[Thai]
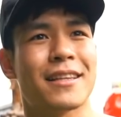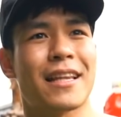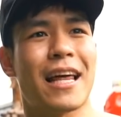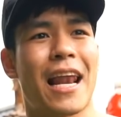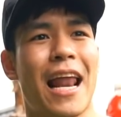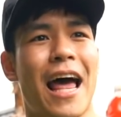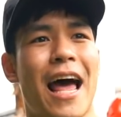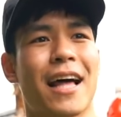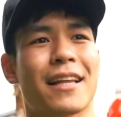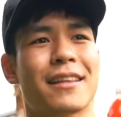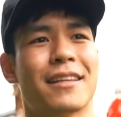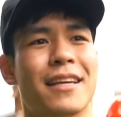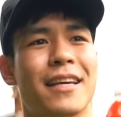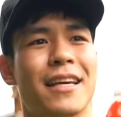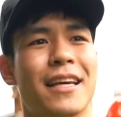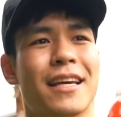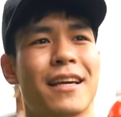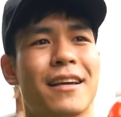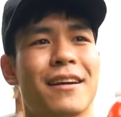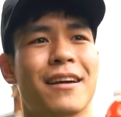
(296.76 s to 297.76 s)
ตาราง
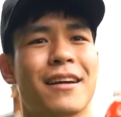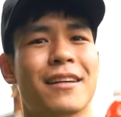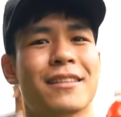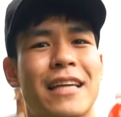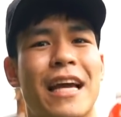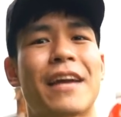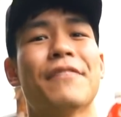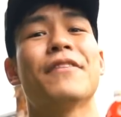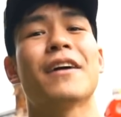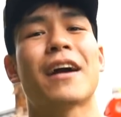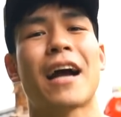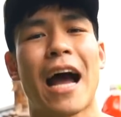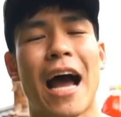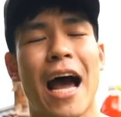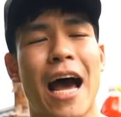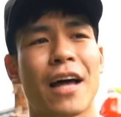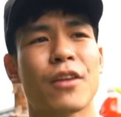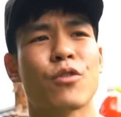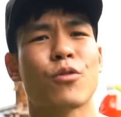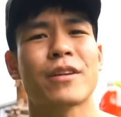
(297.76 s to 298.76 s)
ที่ใช้ฝึก
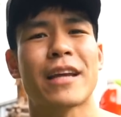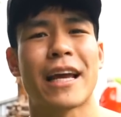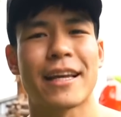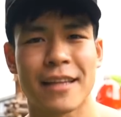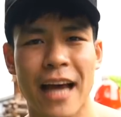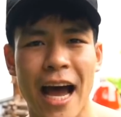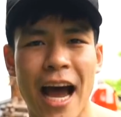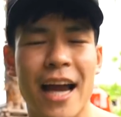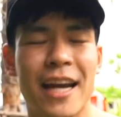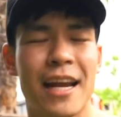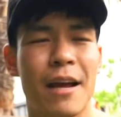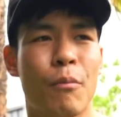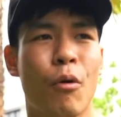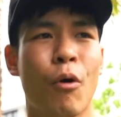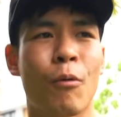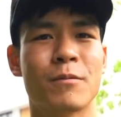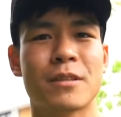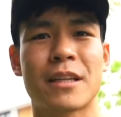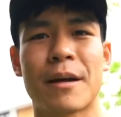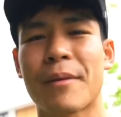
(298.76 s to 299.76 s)
ขาส่วนใหญ่ท่าเนี่ยผ
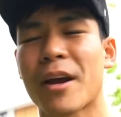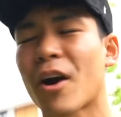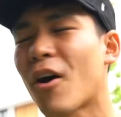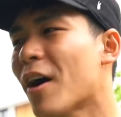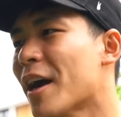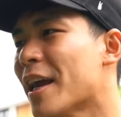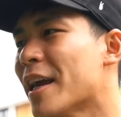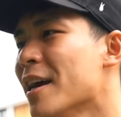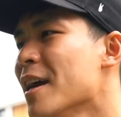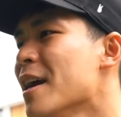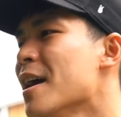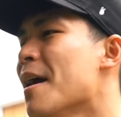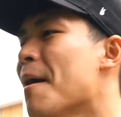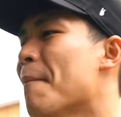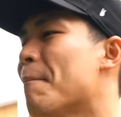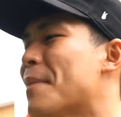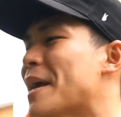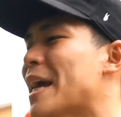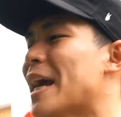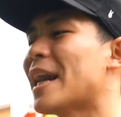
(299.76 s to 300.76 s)
มจะไม่ค่อย
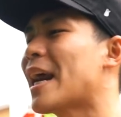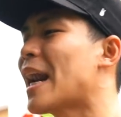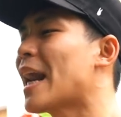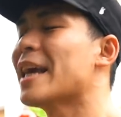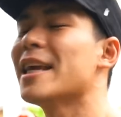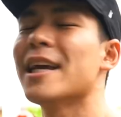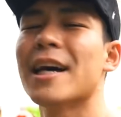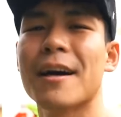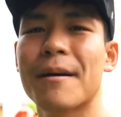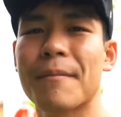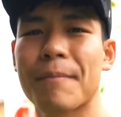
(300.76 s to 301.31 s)
เปลี่ยนอะไรเยอะ